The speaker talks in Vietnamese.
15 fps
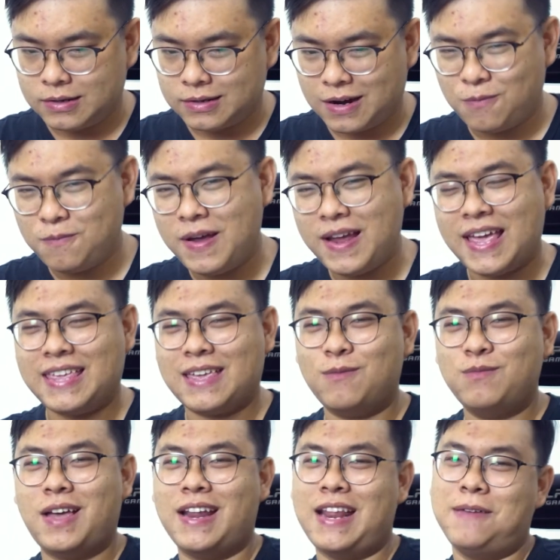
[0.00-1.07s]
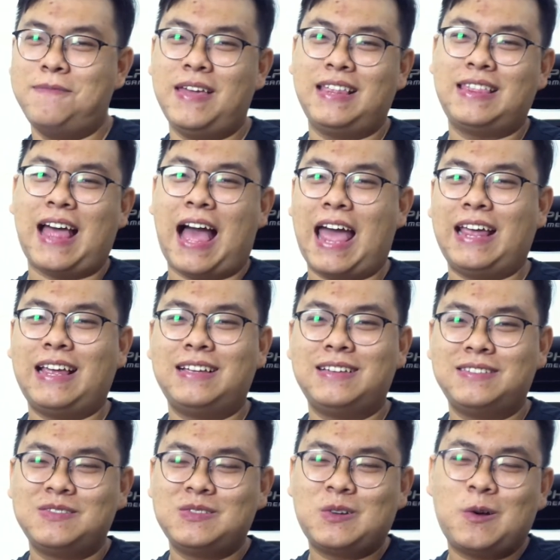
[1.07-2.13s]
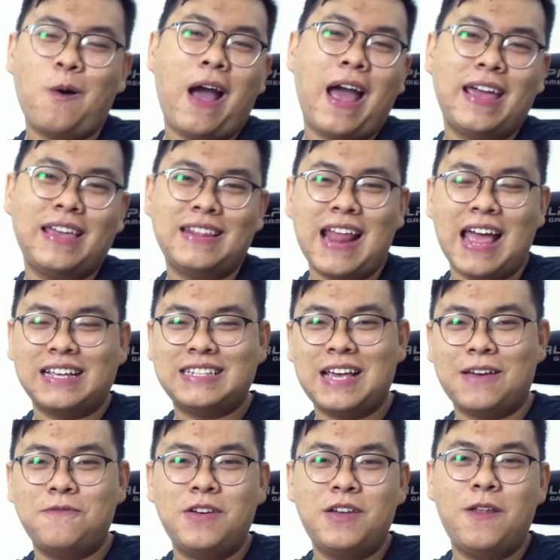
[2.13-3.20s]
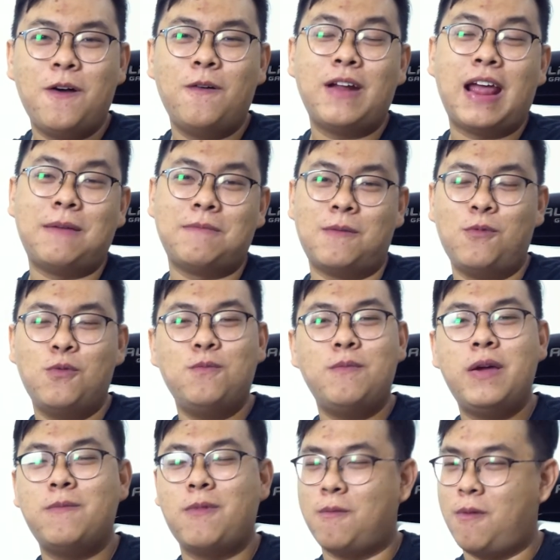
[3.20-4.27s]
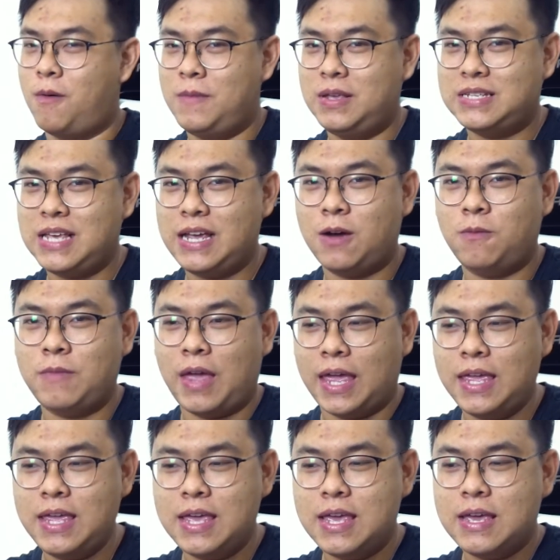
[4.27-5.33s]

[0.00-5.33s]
Không biết thì trong thời điểm hiện tại có ai đang xem video này mà muốn build một bộ PC không nhỉ?